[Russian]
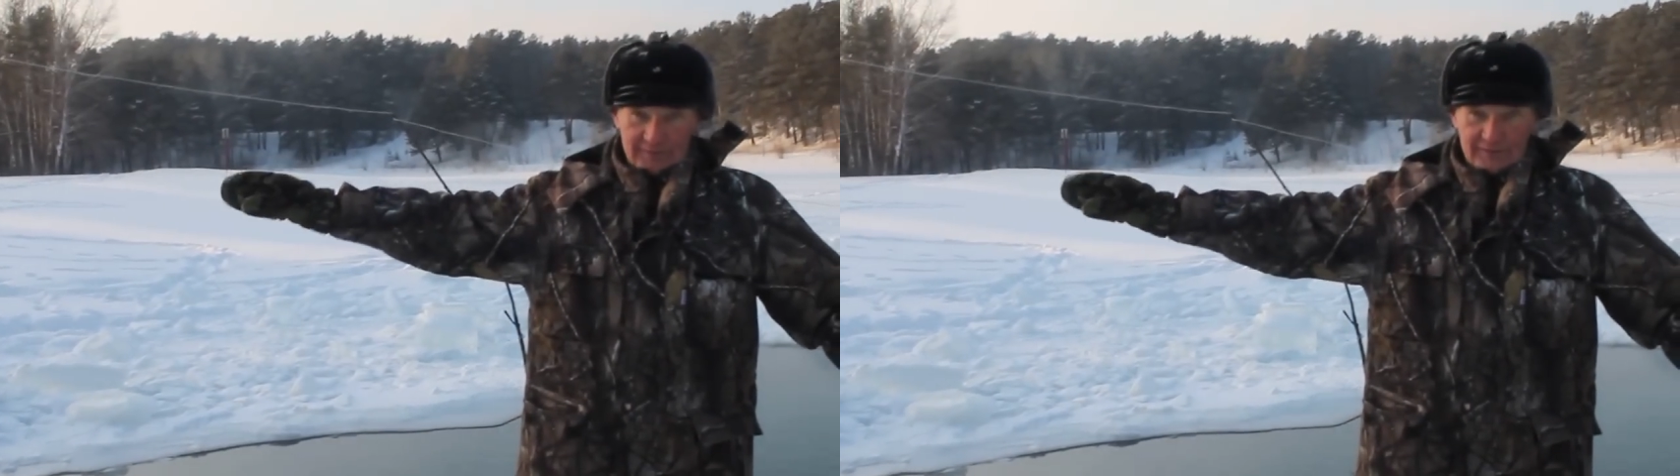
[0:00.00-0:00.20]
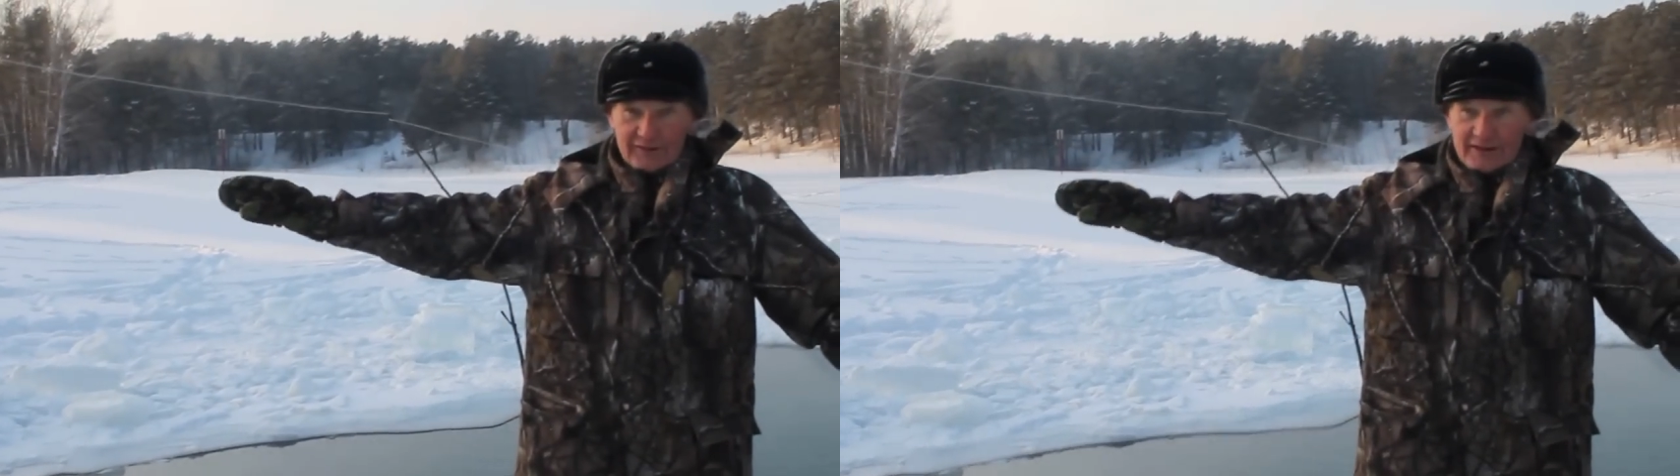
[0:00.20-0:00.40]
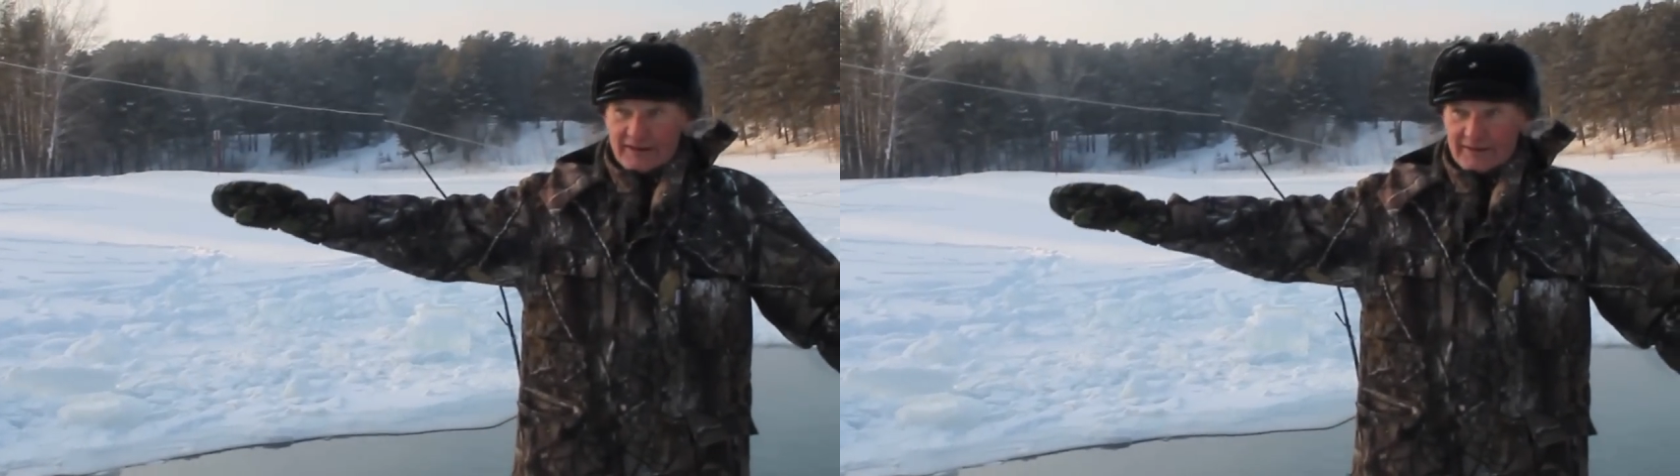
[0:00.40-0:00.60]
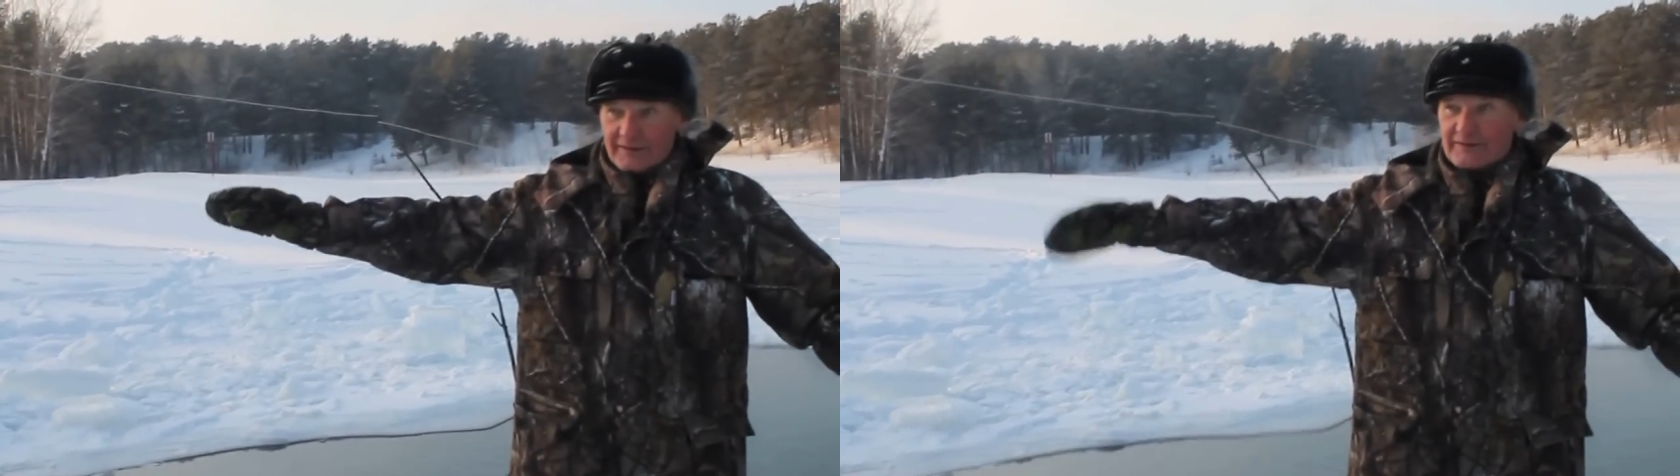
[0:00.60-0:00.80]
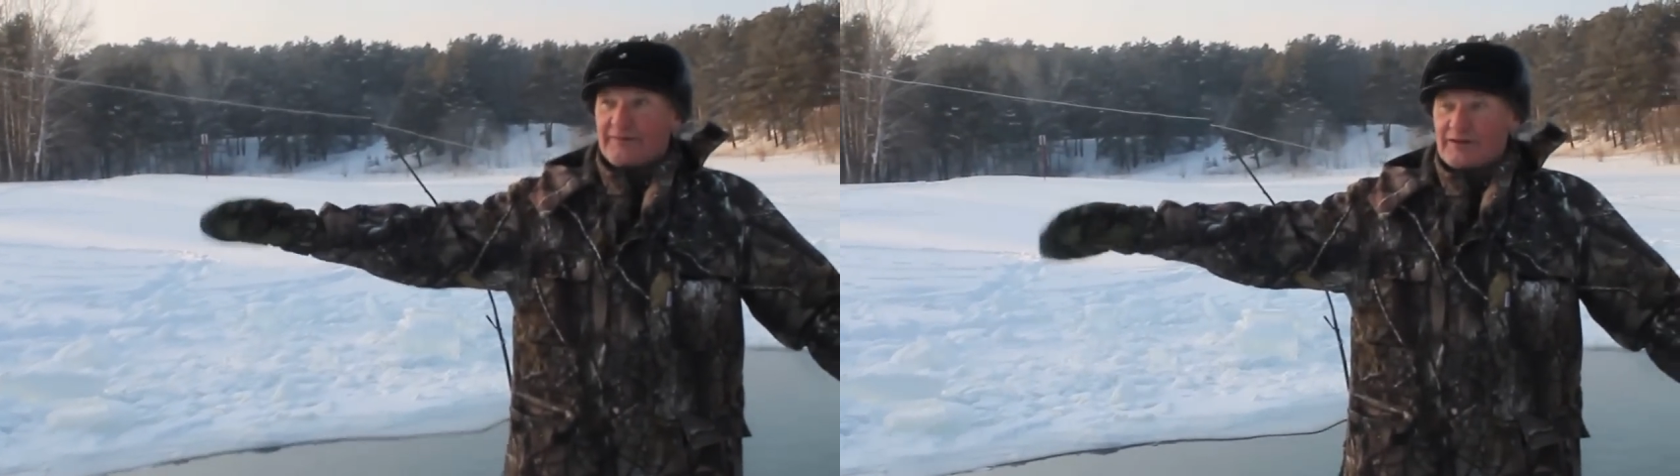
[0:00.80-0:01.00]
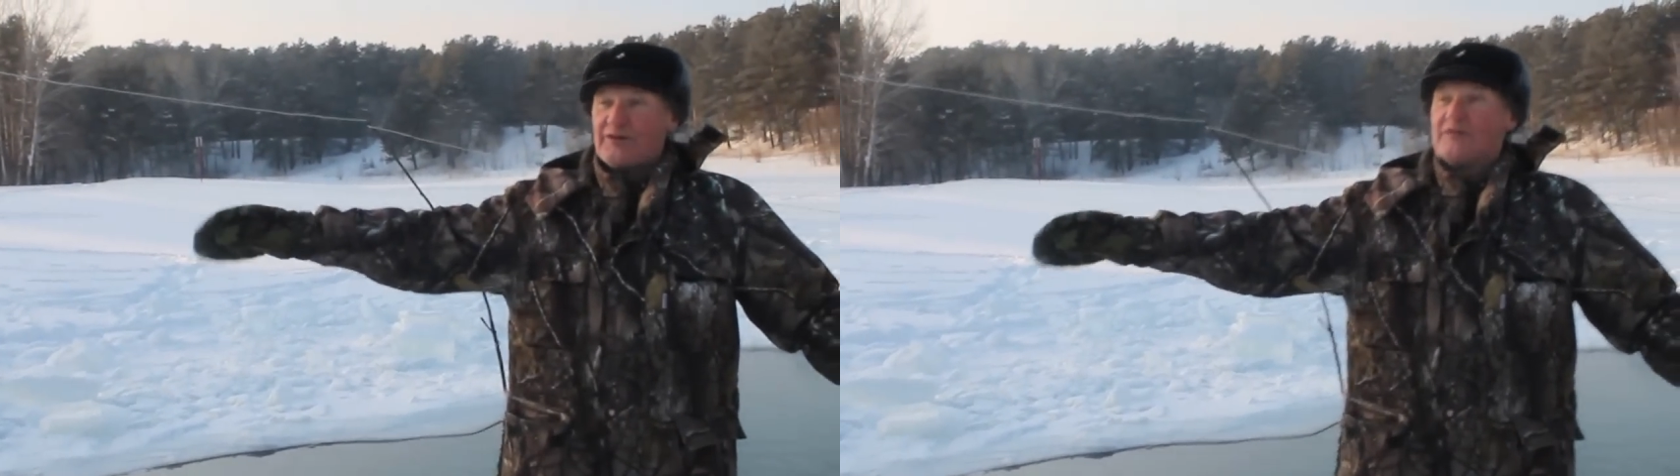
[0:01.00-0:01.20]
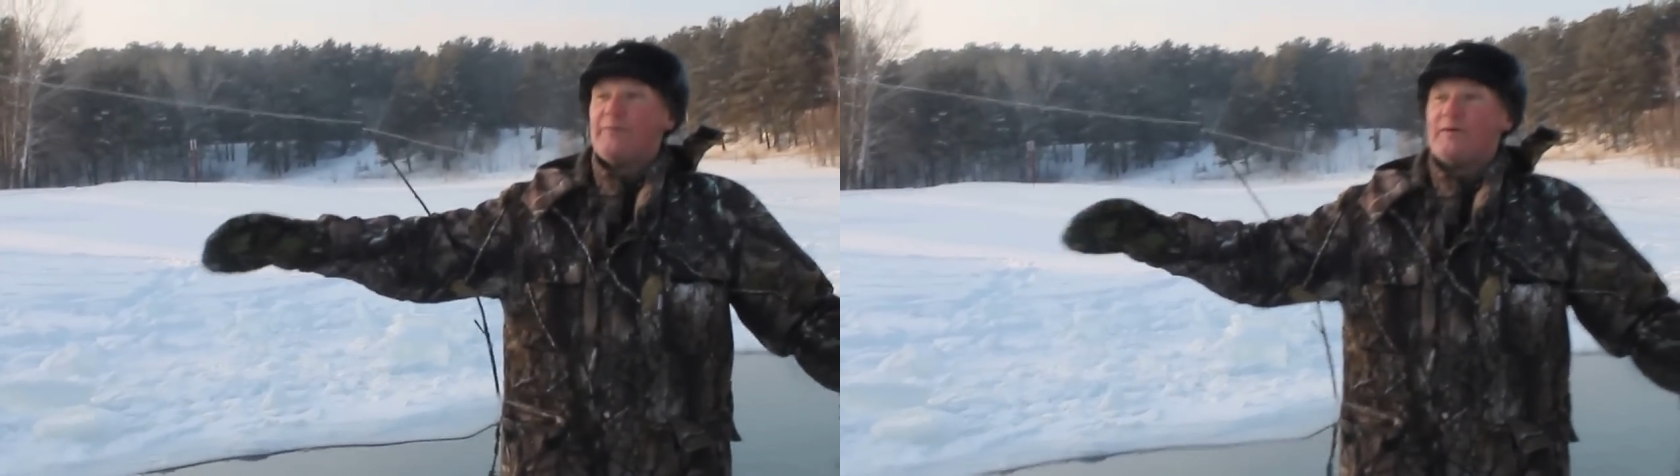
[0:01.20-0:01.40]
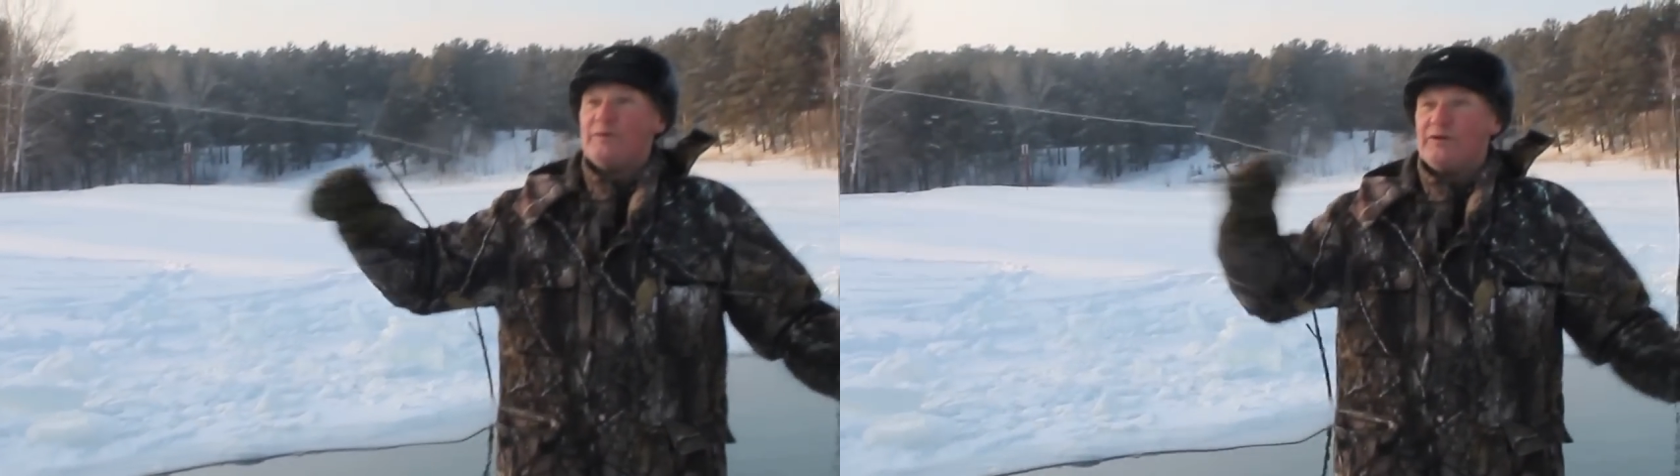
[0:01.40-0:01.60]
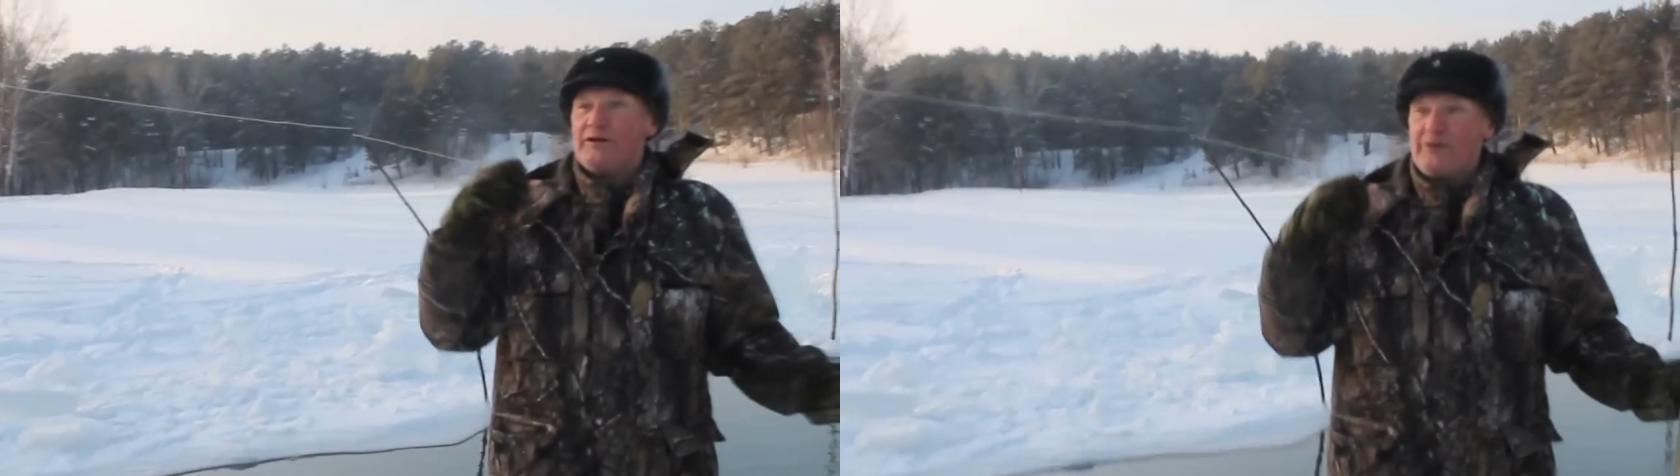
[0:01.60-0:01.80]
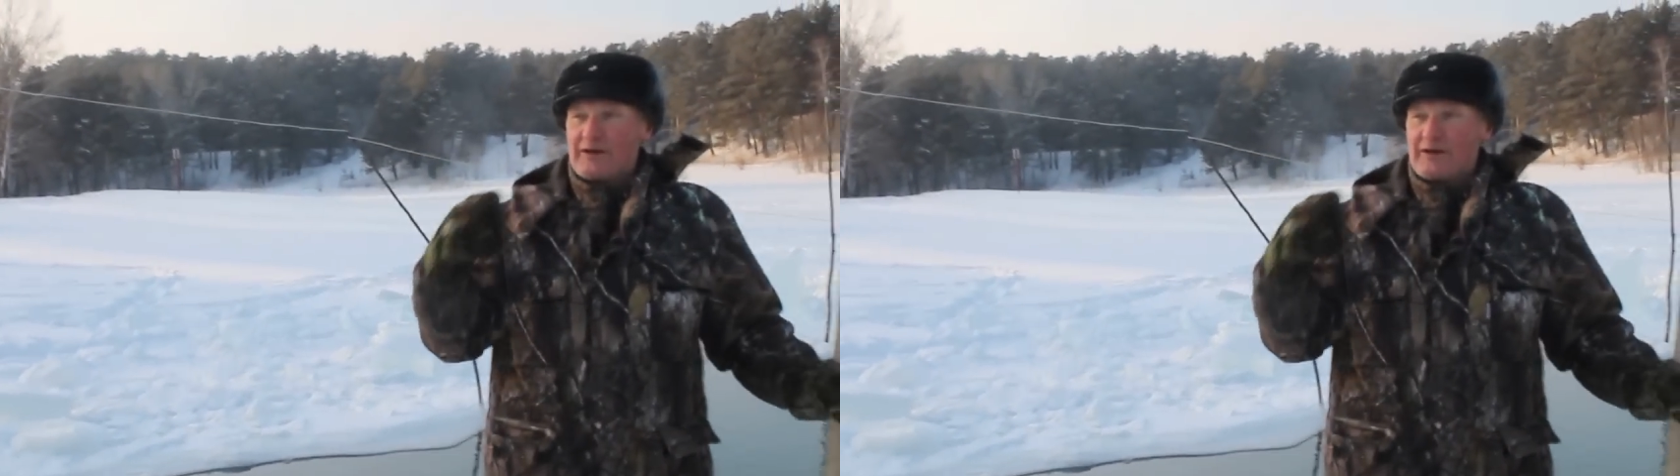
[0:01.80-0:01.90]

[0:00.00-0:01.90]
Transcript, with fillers: стоять совершенно спокойно.